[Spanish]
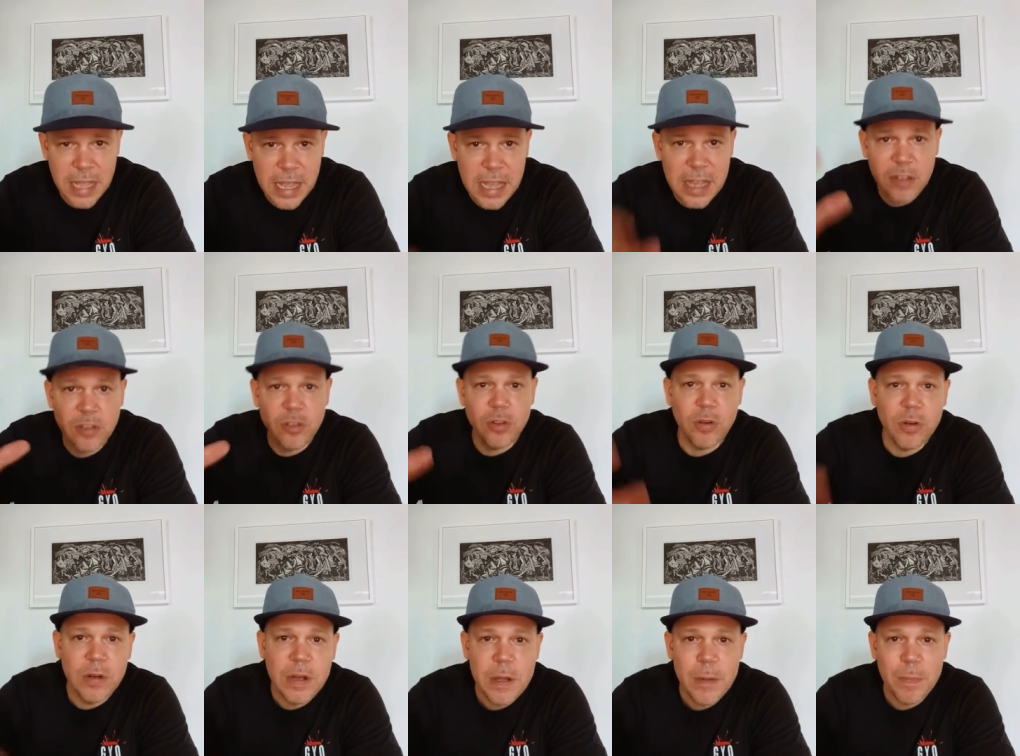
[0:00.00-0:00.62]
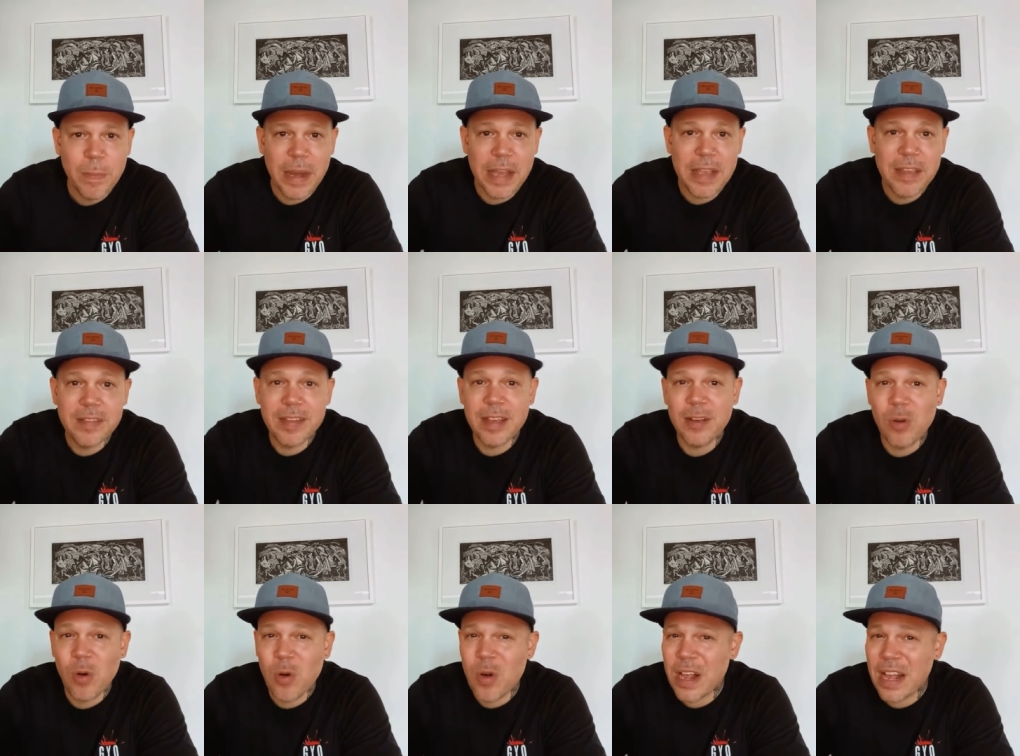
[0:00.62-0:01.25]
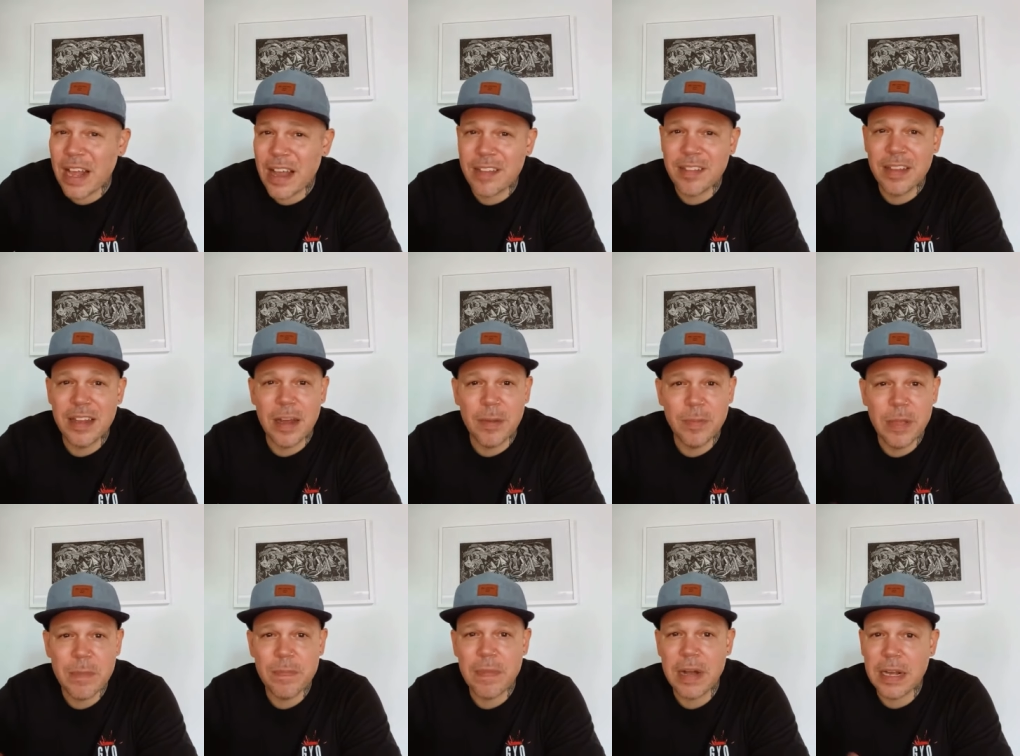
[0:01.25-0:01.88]
De hecho, países con casi
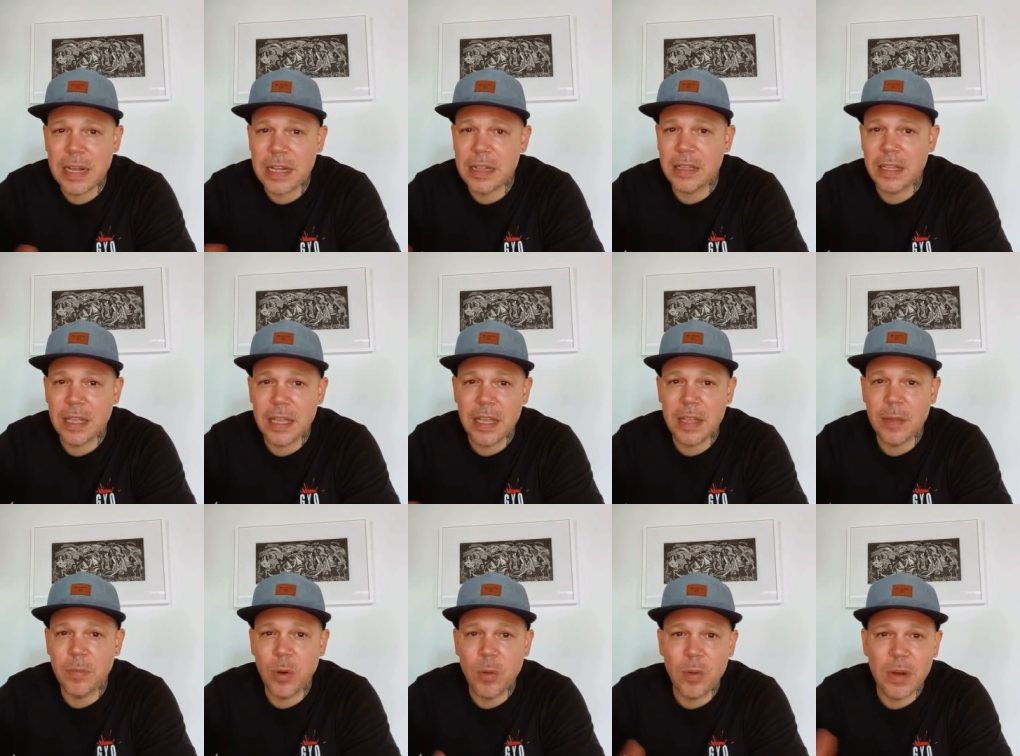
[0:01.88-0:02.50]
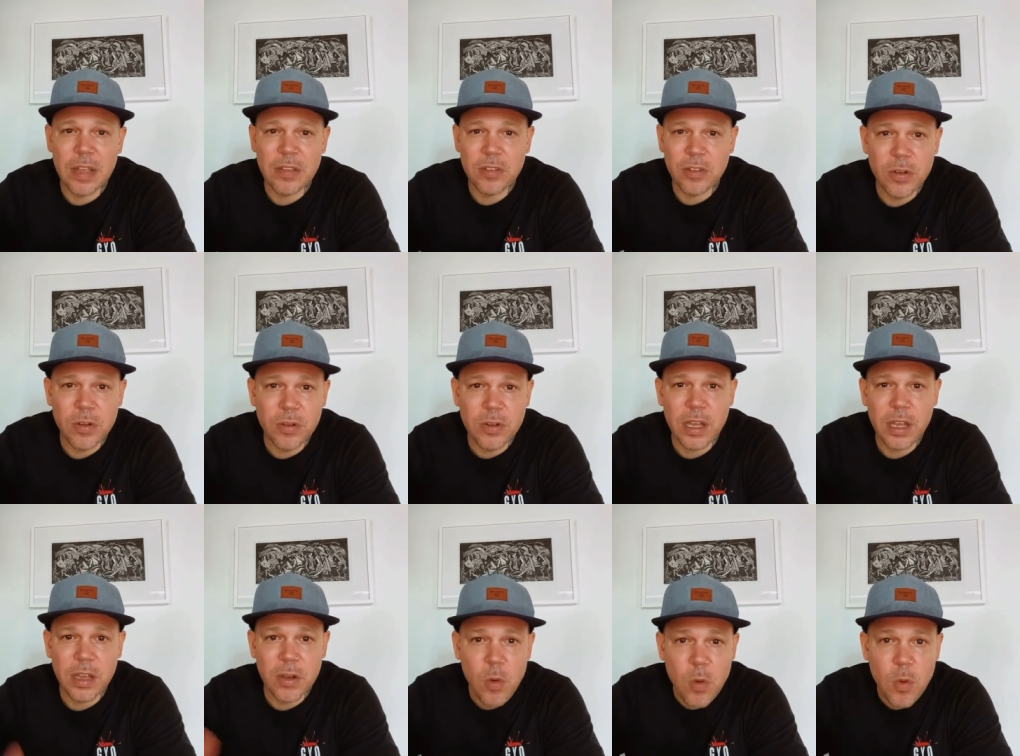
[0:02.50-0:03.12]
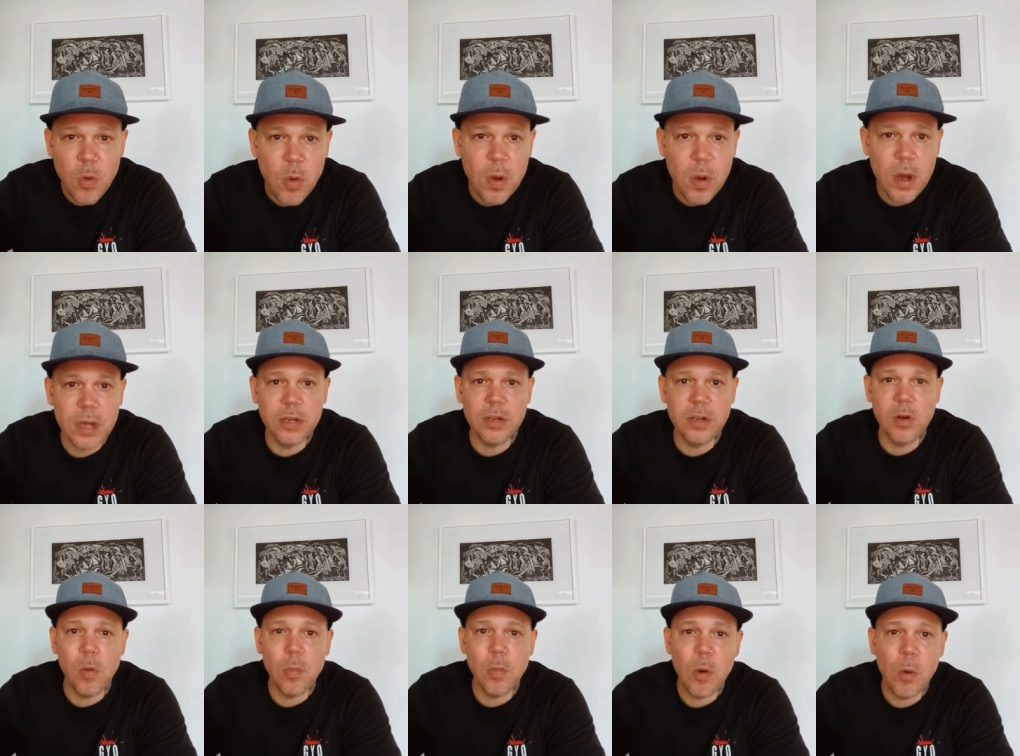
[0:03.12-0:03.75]
la misma cantidad de población que
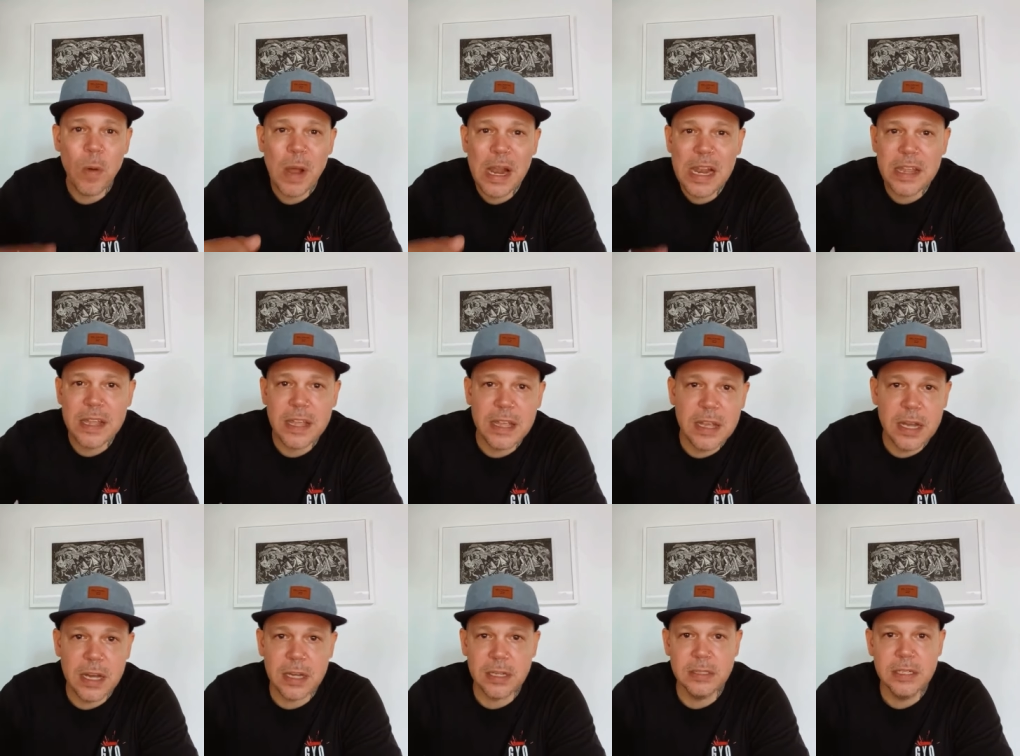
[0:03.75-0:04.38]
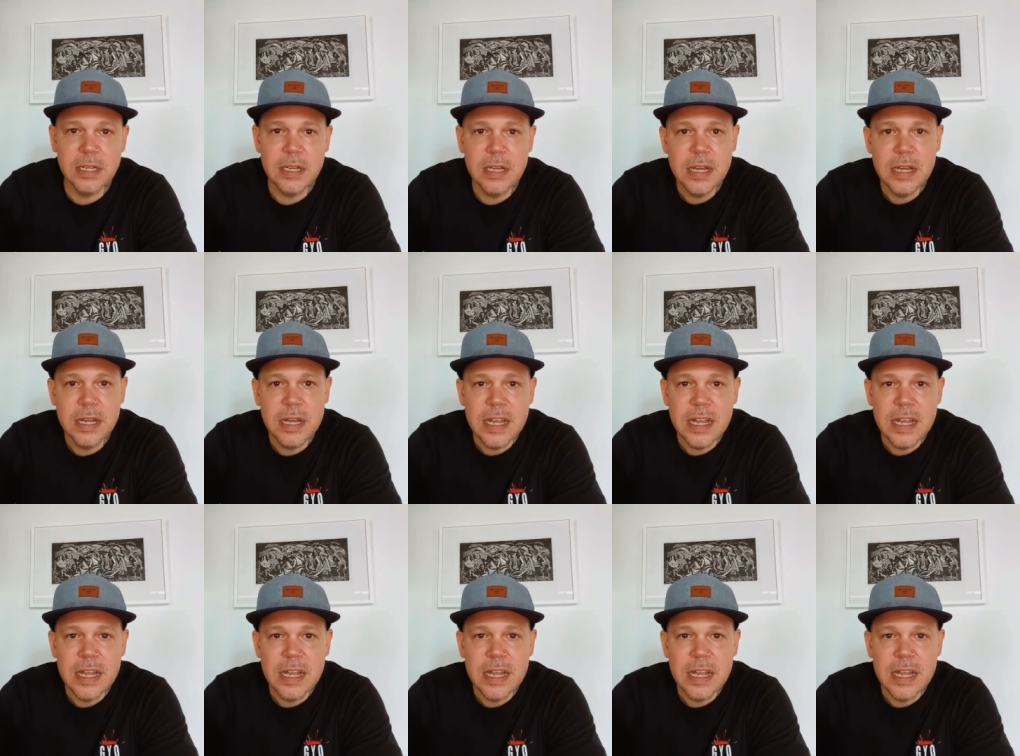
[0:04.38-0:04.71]
Cuba, como Bélgica,